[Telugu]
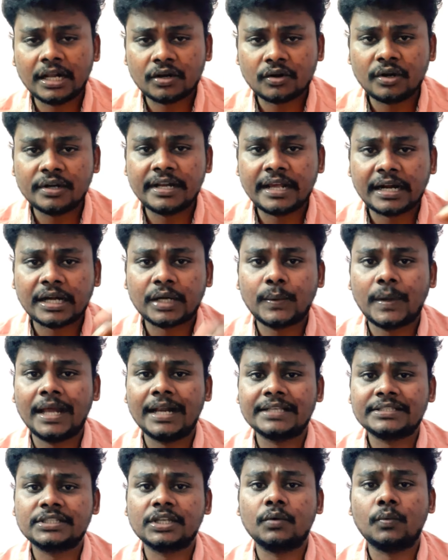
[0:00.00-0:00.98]
గారు రోడ్డు ఎక్కడ
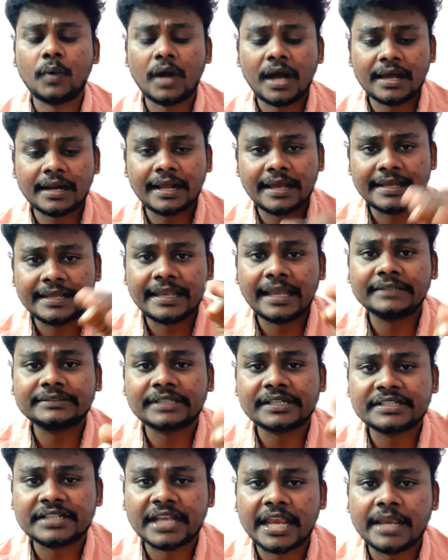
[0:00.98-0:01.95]
ఆలస్యం వారాహి
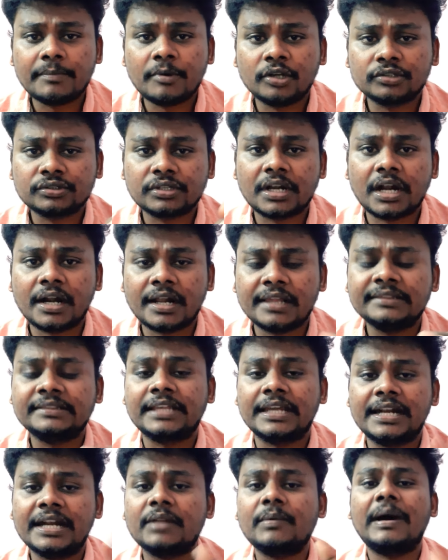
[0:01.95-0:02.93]
యాత్ర చేయబోతున్నాడని
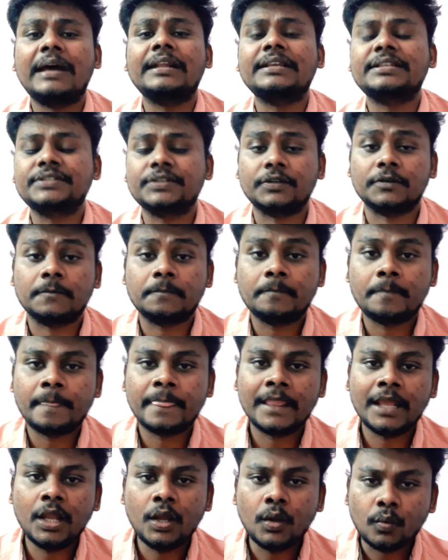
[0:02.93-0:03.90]
తెలియడం ఆలస్యం
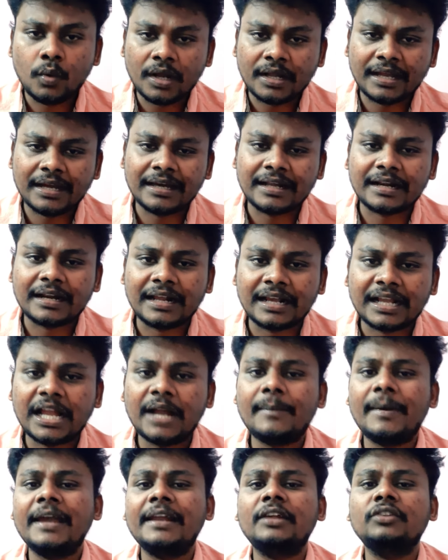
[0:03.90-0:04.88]
ఒక
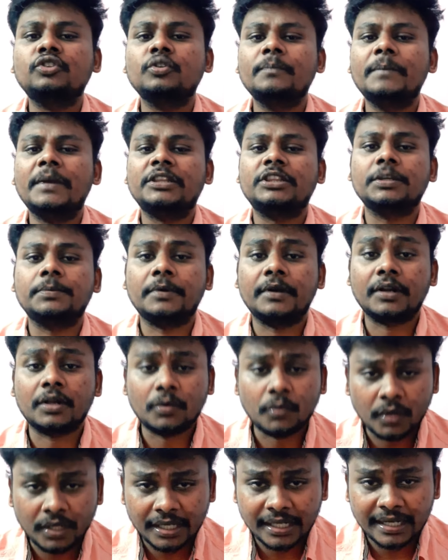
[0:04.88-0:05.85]
రకమైన
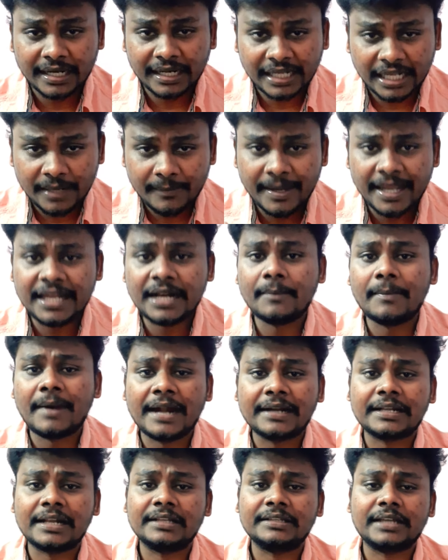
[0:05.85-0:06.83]
దుమ్మెత్తిపోయడం ఒక రకమైన
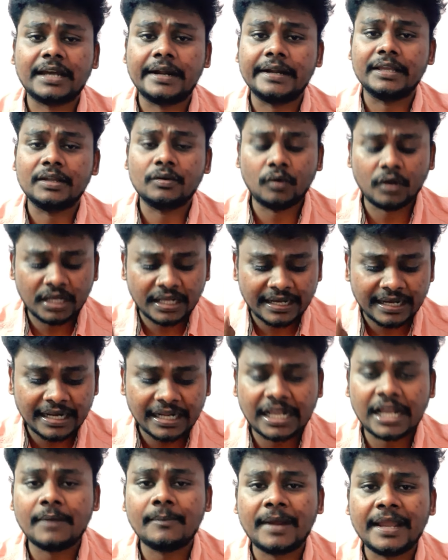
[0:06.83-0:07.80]
మాటల దాడి ఒక
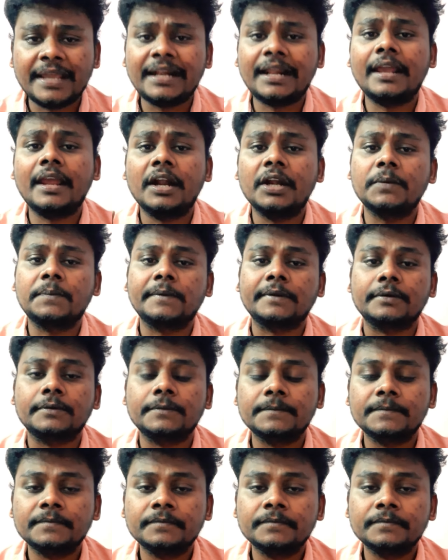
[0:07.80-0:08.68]
రకమైన ఏడుపులు